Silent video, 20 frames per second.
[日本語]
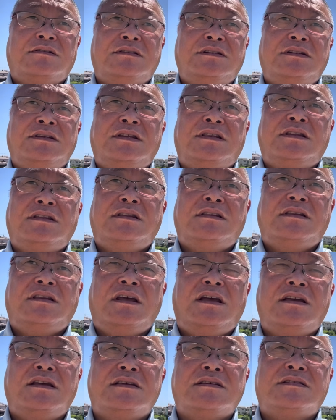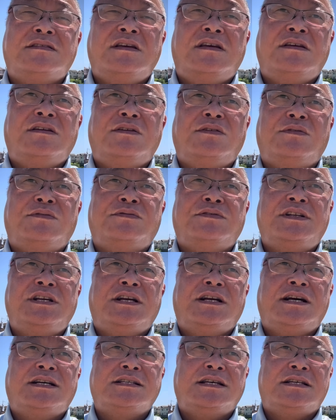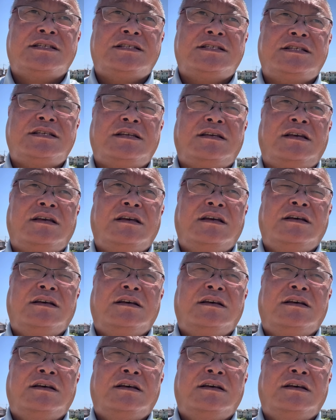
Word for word: 言って正義を振りかざし、